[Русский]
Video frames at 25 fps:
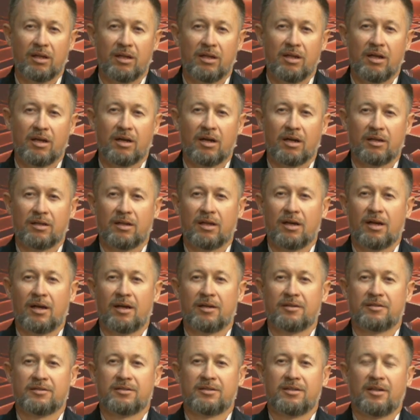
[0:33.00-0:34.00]
дни,
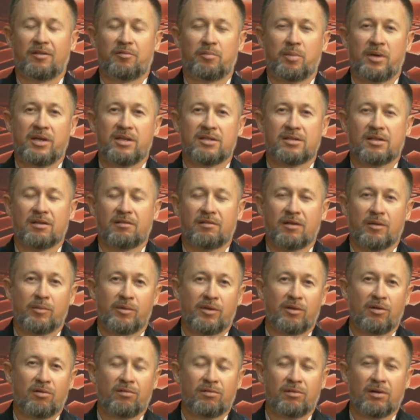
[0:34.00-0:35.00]
когда я в поездках, в
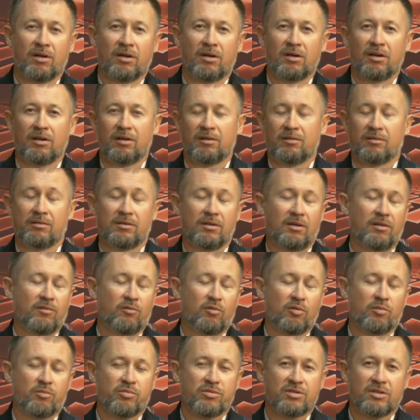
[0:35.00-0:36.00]
командировках или, или
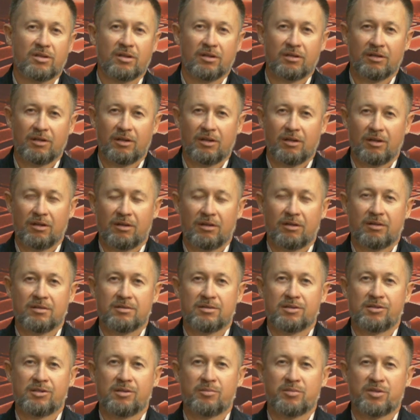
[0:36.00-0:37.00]
в отпуске. А
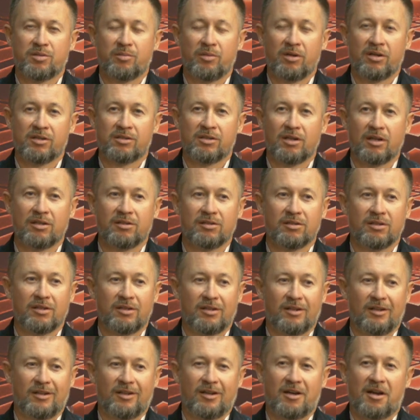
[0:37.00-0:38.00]
зачем себя лишать
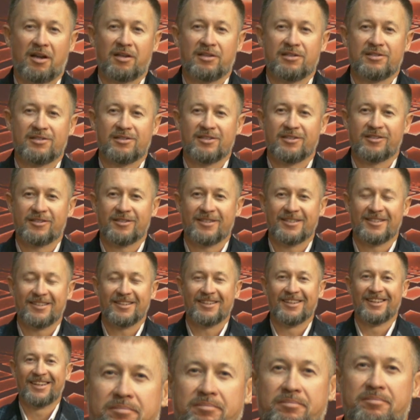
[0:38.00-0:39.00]
радости
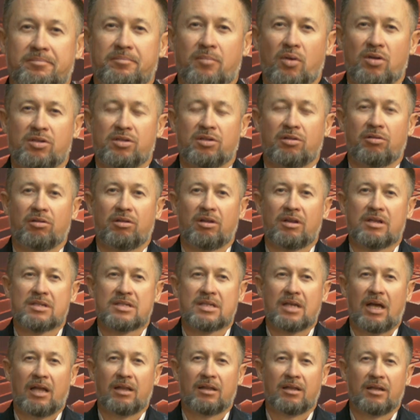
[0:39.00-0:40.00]
жизни? Больше года
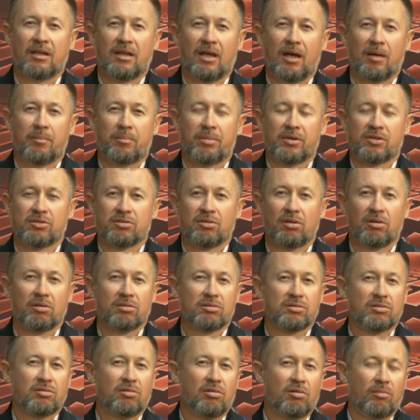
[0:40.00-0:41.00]
назад я пришел
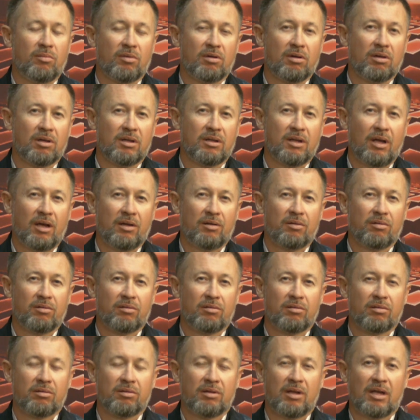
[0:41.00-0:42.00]
к сухому
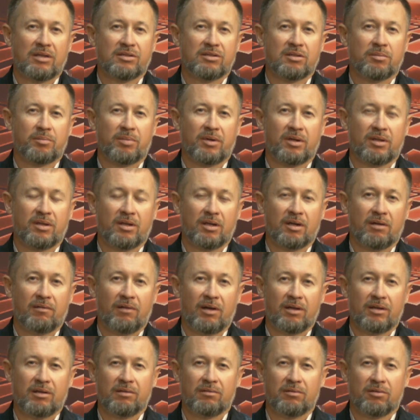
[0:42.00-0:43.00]
голоданию, начал
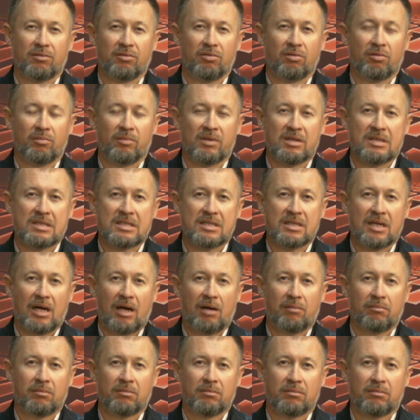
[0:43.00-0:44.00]
практиковать его дома
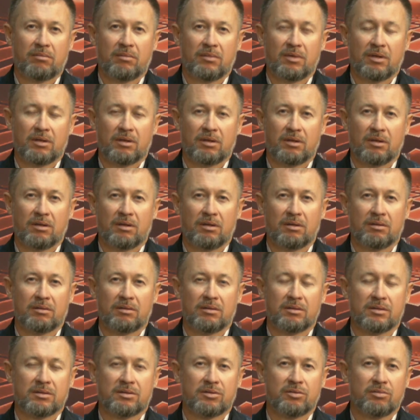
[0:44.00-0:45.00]
сам,
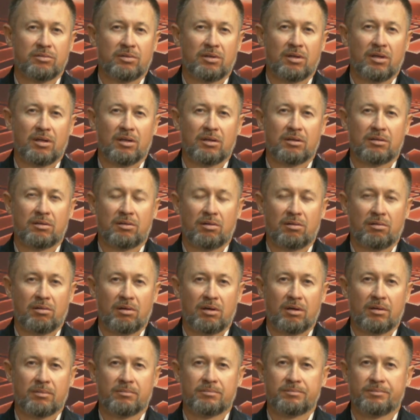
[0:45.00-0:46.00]
а, сутки,
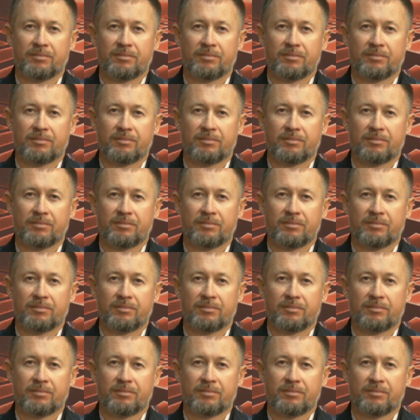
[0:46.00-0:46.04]
трое,